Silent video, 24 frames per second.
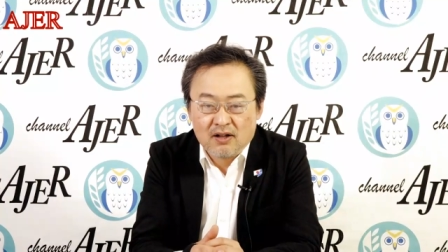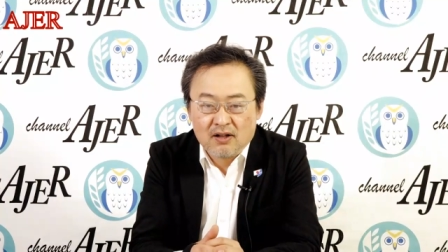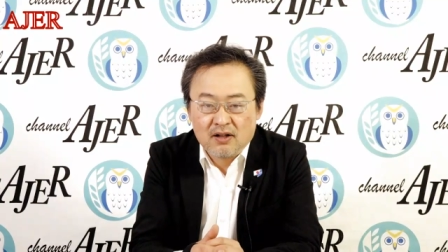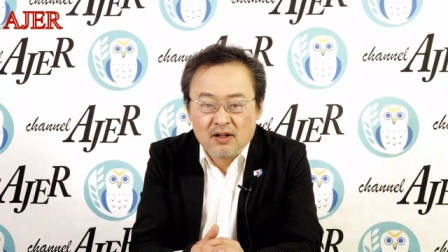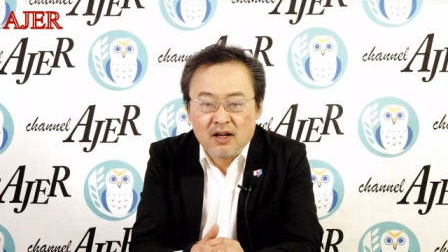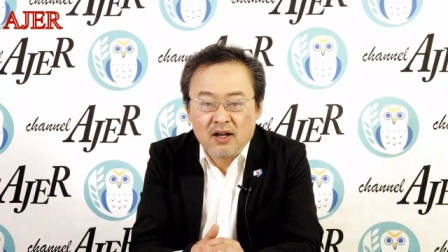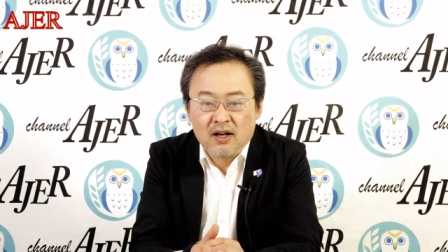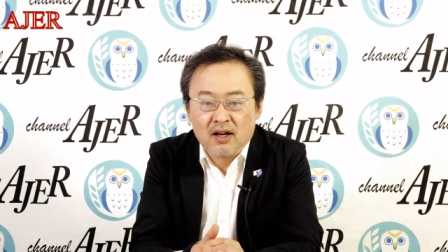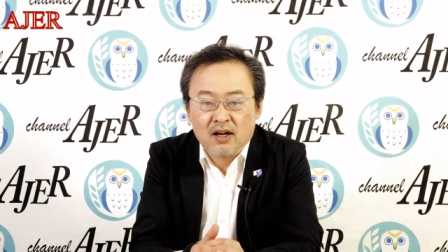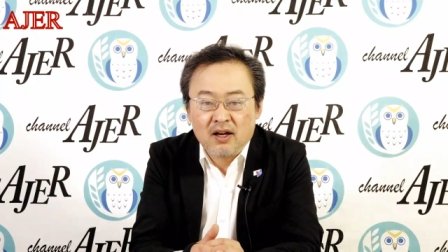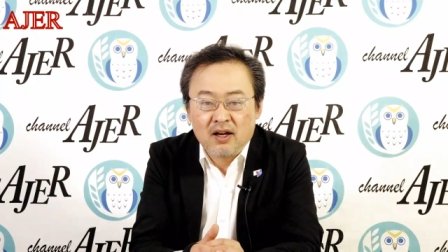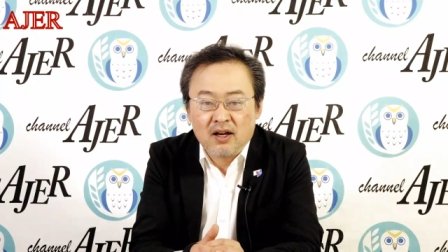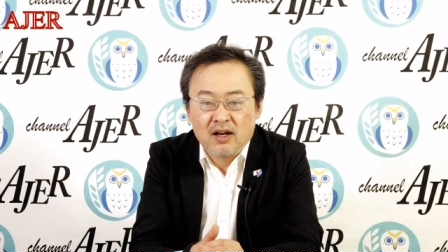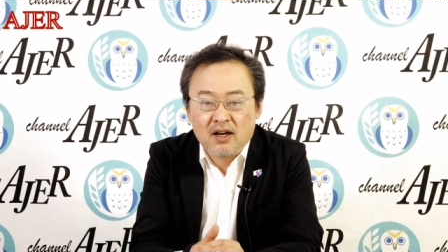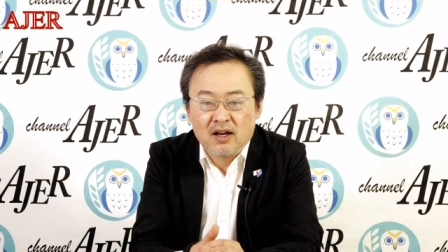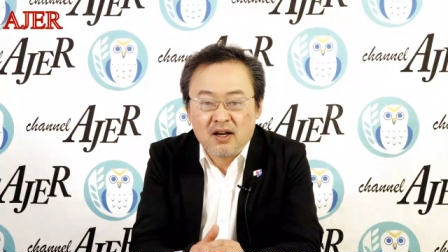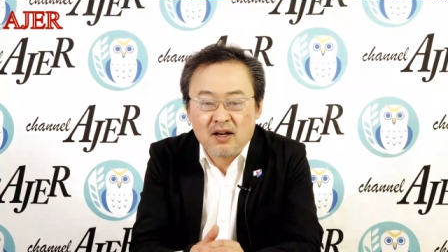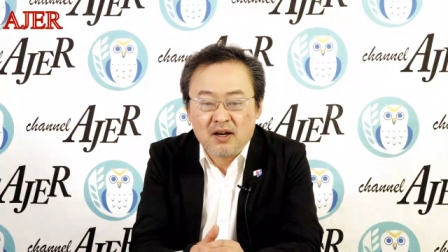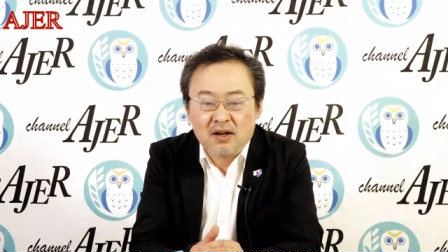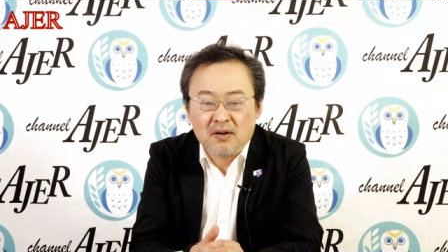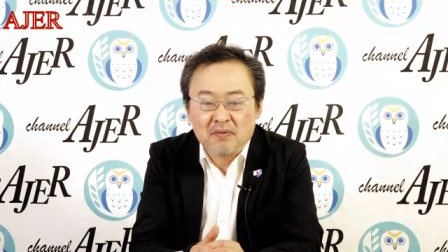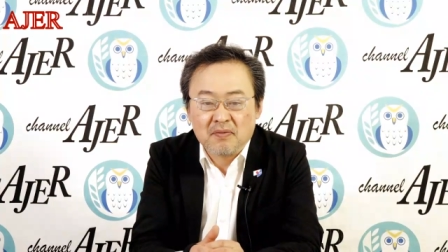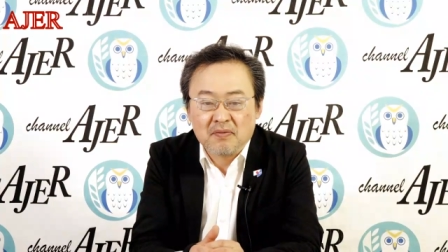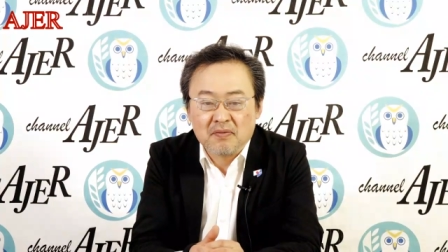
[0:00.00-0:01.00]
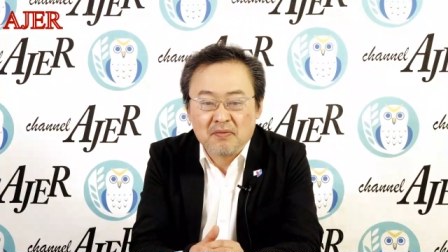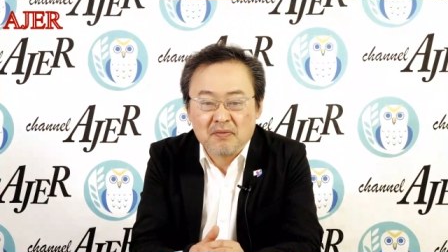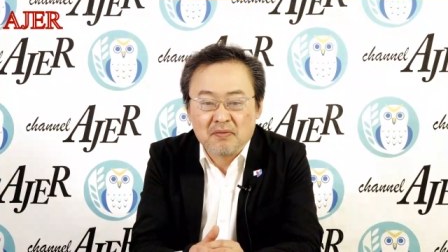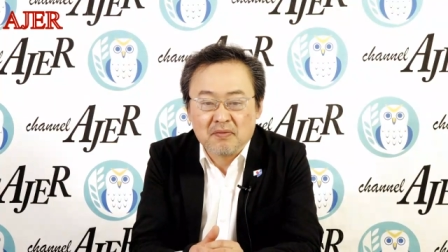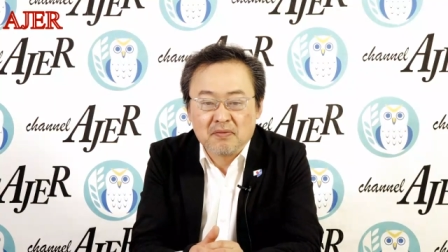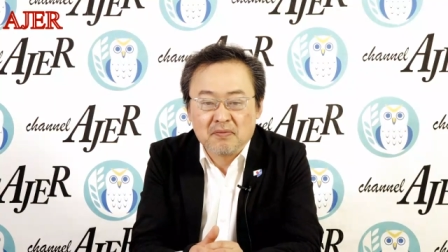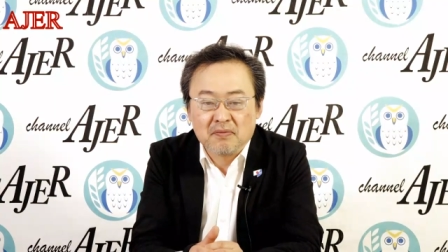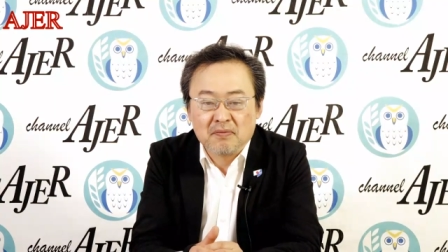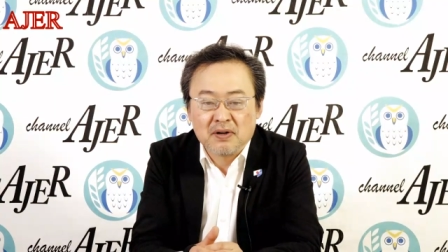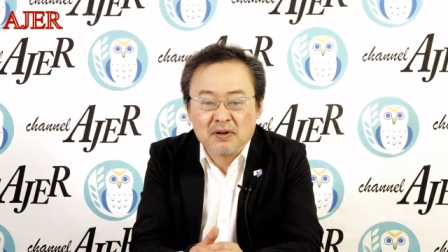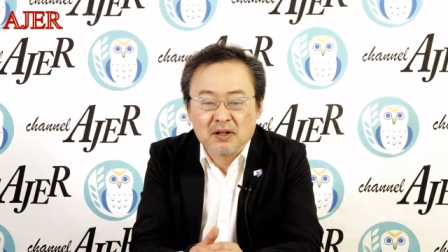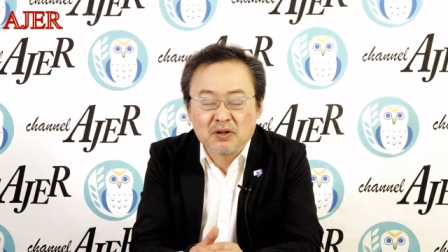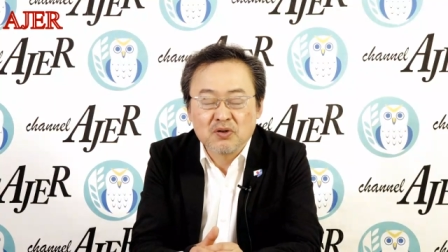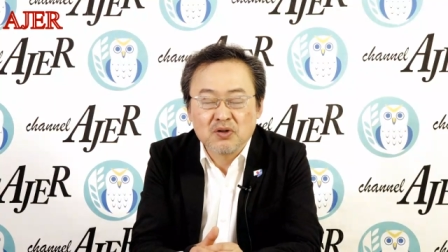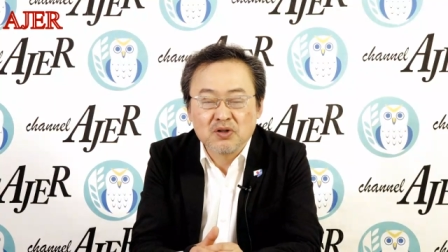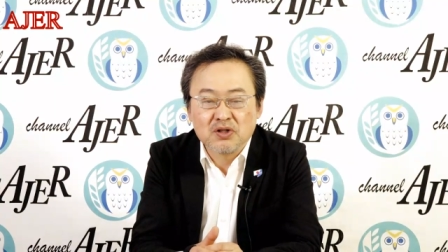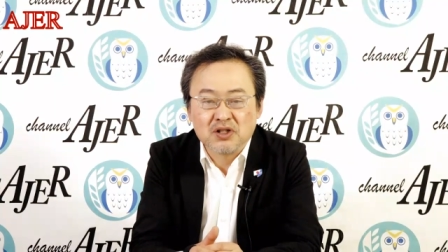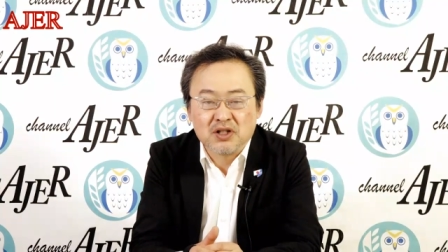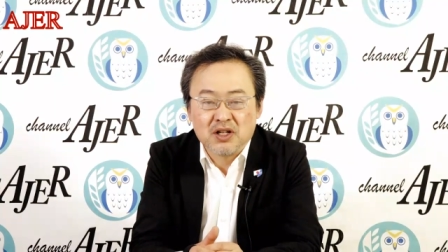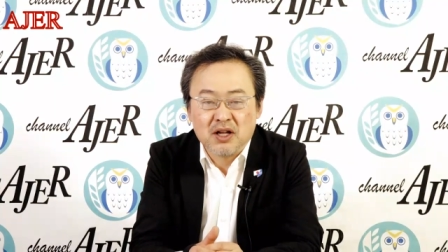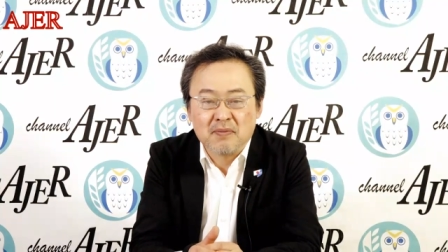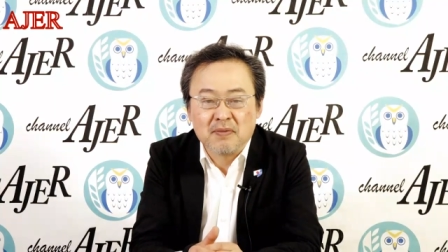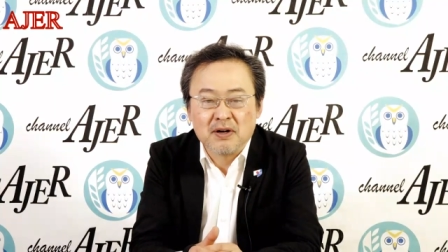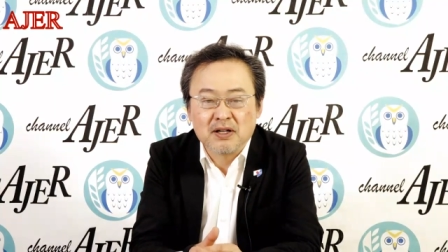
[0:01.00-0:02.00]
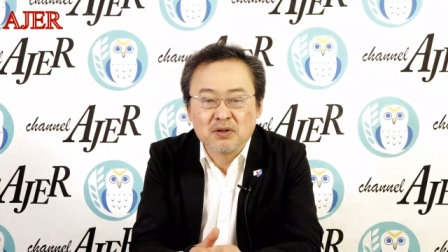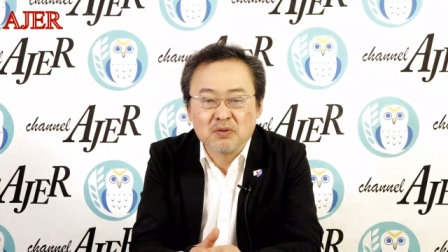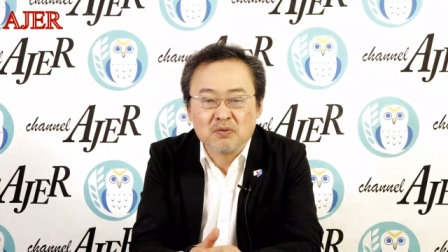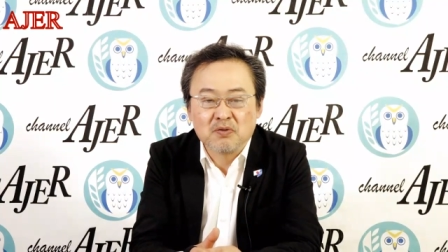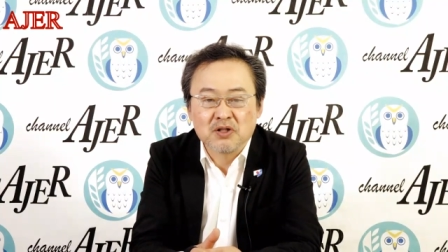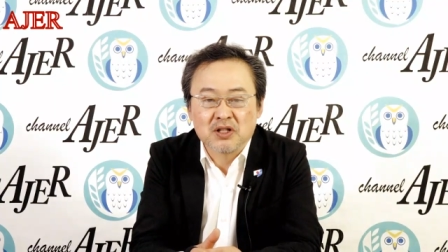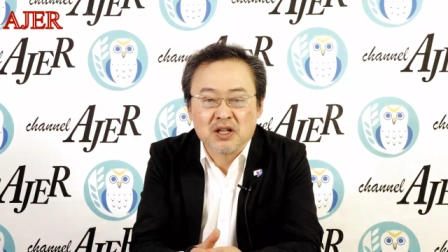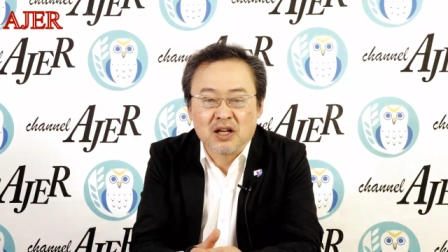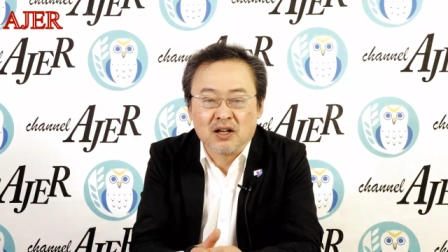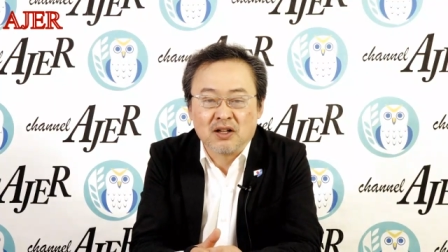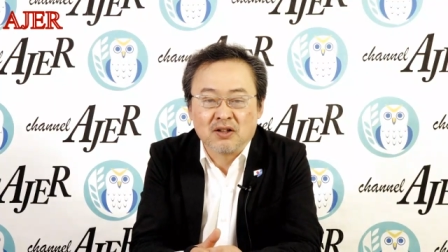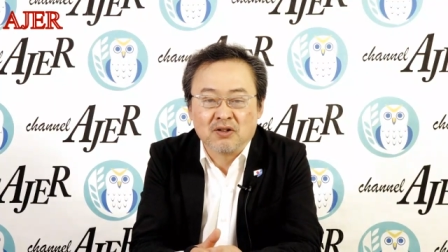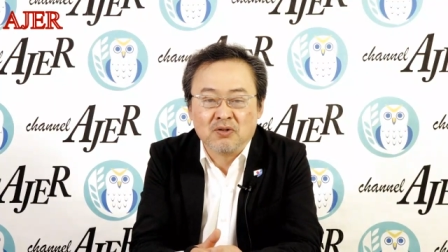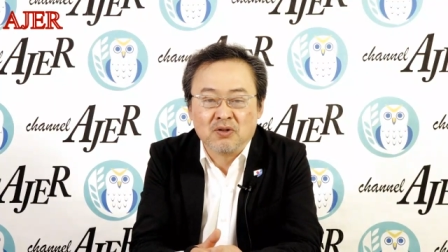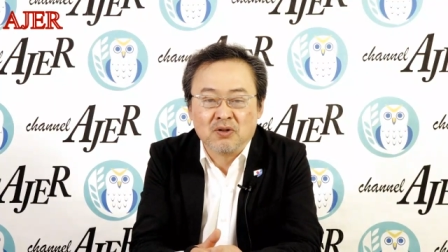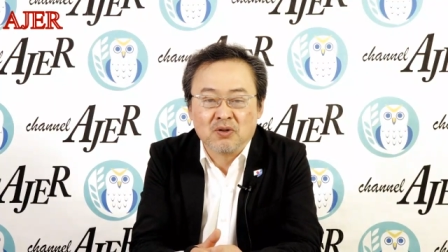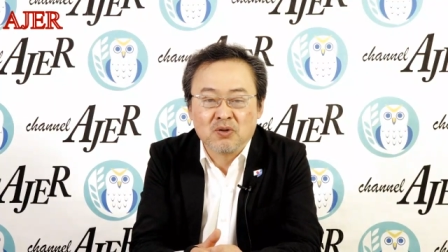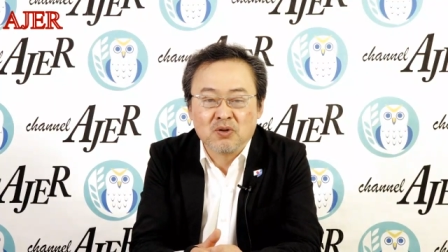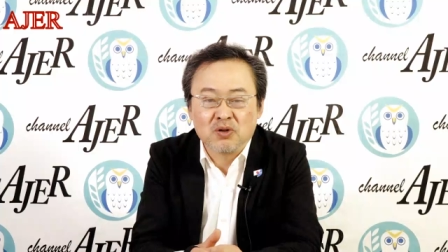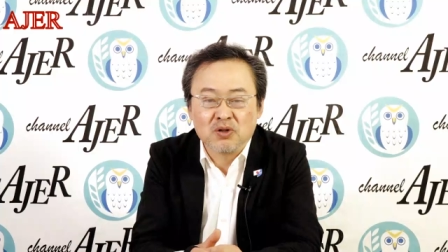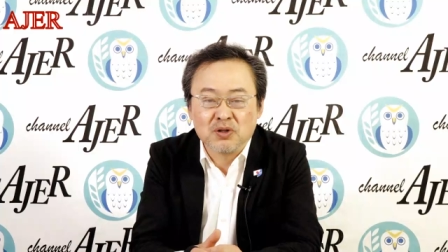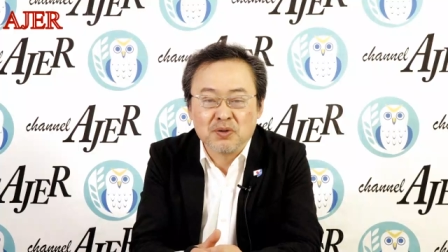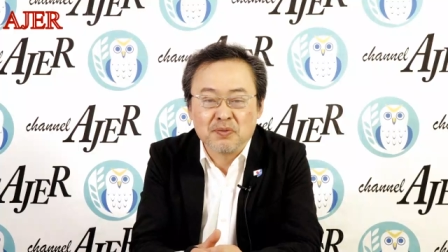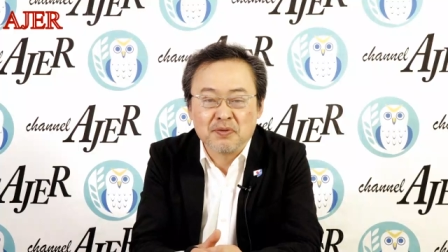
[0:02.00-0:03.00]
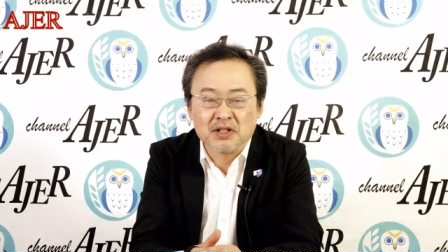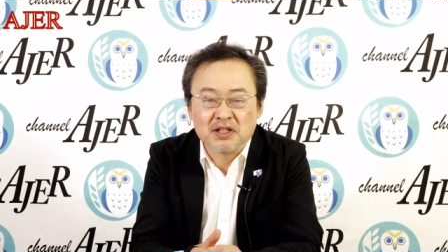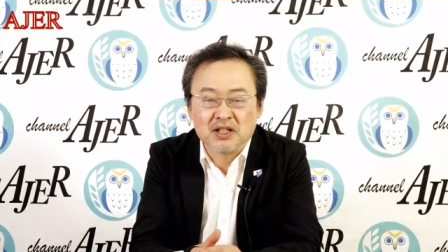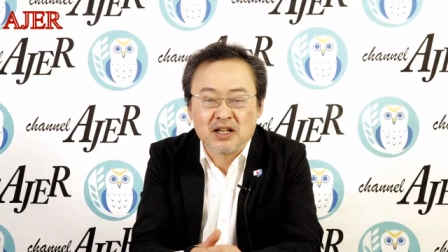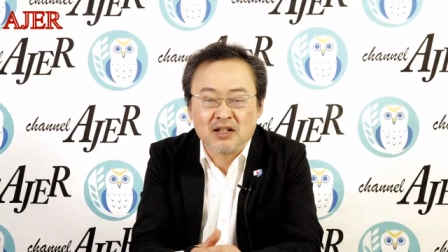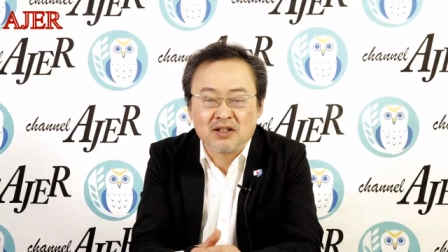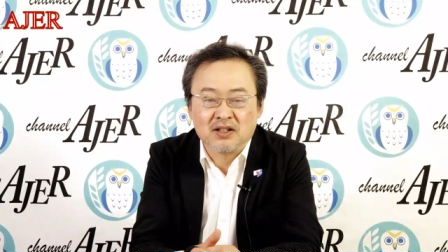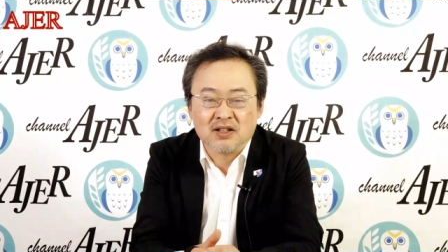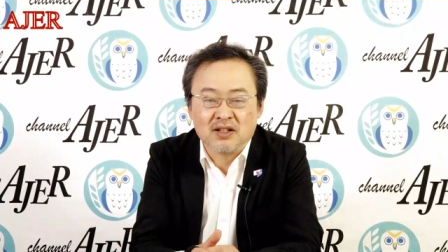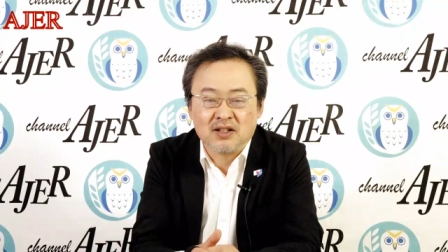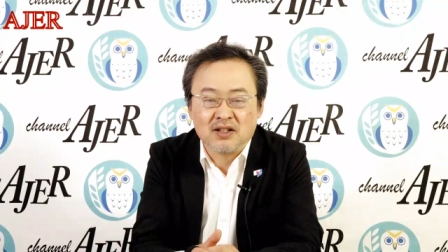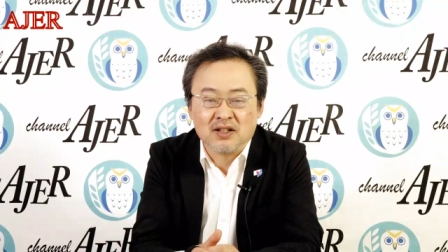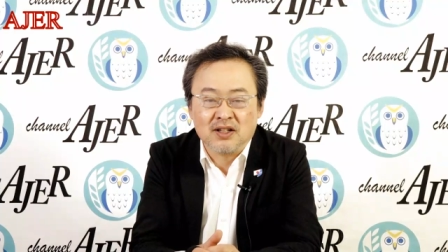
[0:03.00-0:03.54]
で、まあ、当時ね増本さんあの小泉さん